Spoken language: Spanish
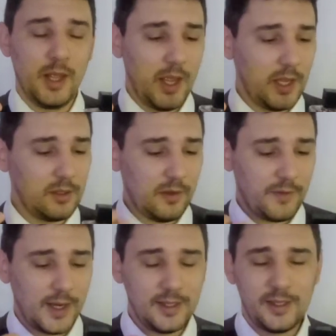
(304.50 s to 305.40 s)
Es una
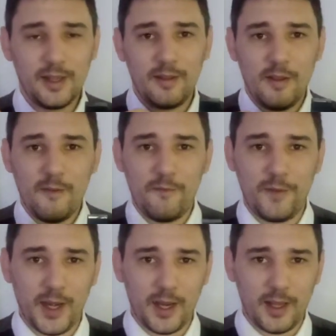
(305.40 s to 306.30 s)
fragancia
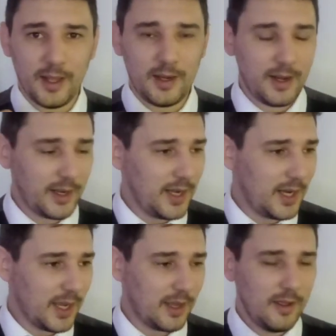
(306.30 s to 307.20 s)
fresca,
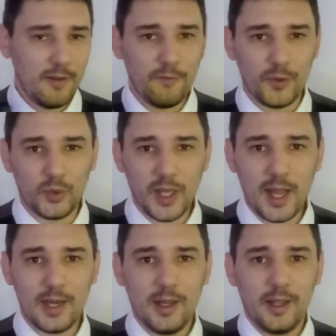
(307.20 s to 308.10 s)
rica,
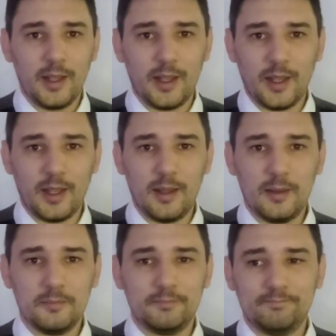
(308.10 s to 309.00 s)
frutal,
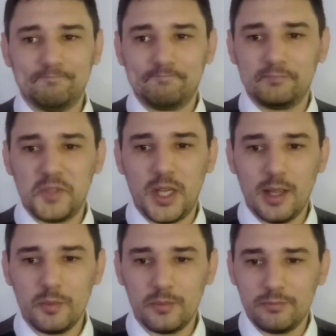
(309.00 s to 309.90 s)
eh,
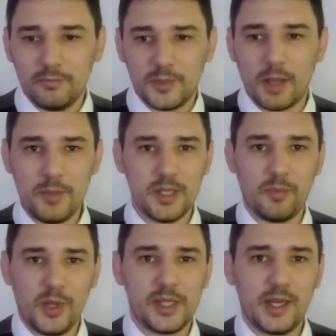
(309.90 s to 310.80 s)
digamos, también
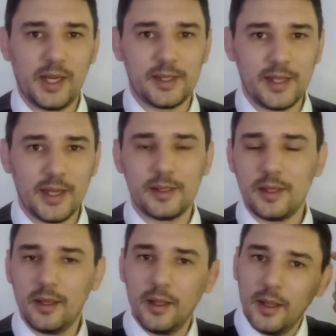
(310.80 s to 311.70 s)
se puede decir que
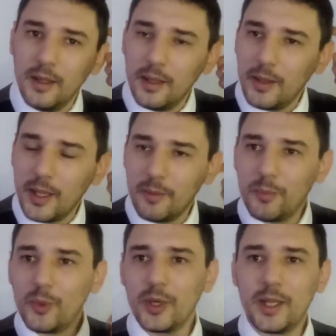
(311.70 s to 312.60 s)
sexy, eh,
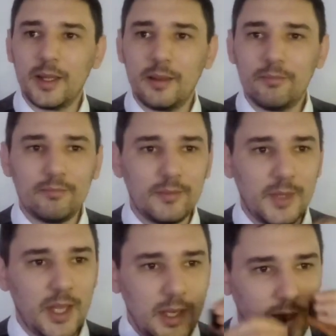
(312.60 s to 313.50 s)
porque
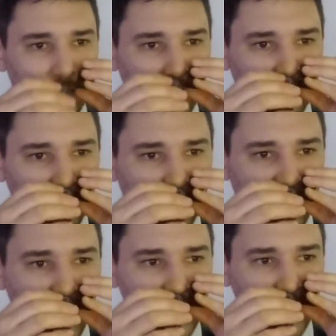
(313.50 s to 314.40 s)
tiene,
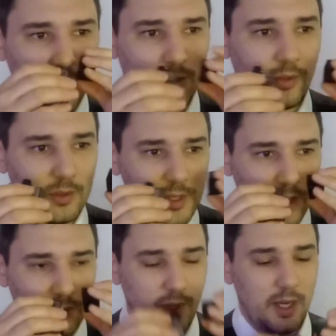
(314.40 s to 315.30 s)
tiene cierto,
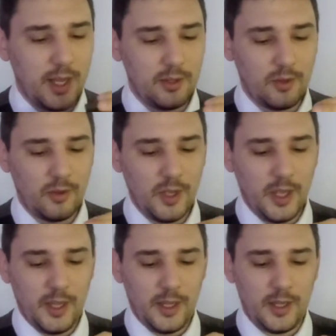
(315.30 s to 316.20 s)
cierto encanto,
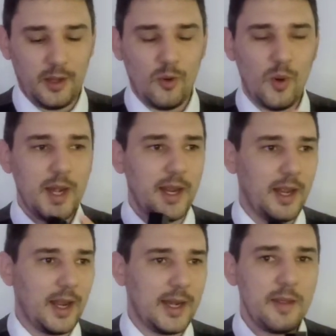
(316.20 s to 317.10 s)
eh,
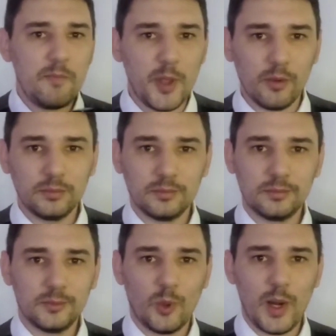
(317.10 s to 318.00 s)
huele a limpio,
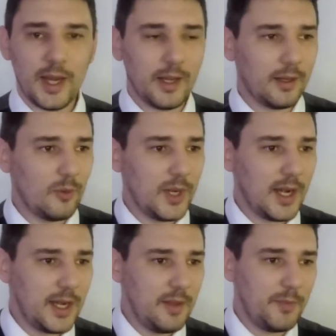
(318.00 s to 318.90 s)
huele,
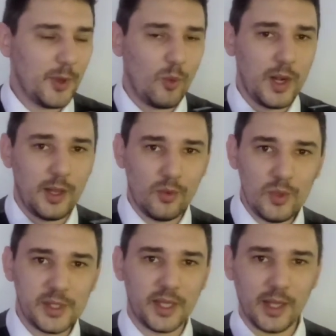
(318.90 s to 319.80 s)
huele a limpio, huele
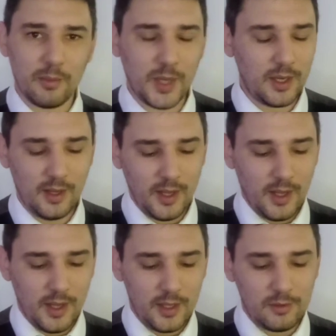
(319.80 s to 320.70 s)
dulce también,
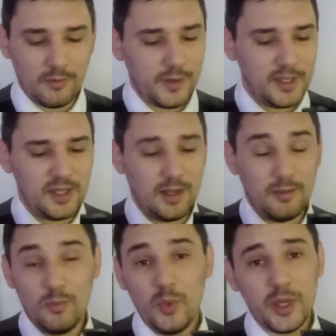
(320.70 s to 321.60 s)
es una fragancia
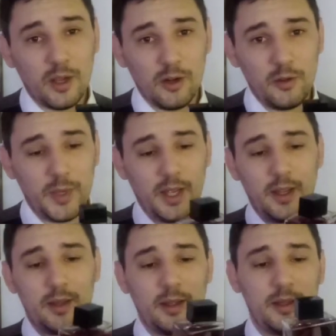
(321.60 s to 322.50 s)
muy económica,
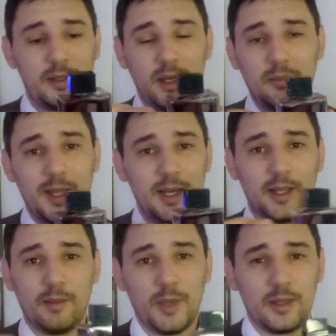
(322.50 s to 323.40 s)
esta es de 100
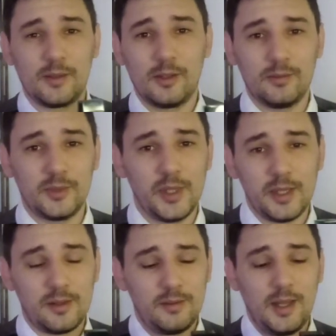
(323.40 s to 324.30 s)
ml también,
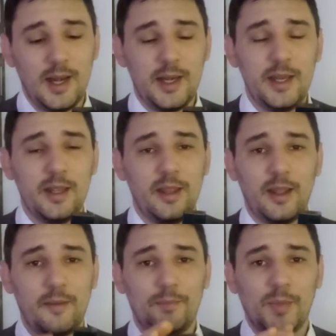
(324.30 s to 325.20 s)
es de la línea
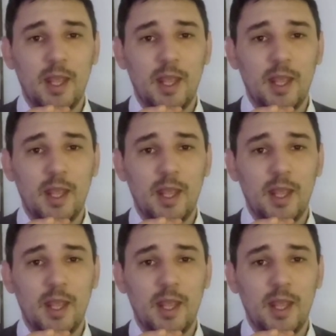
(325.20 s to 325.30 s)
de,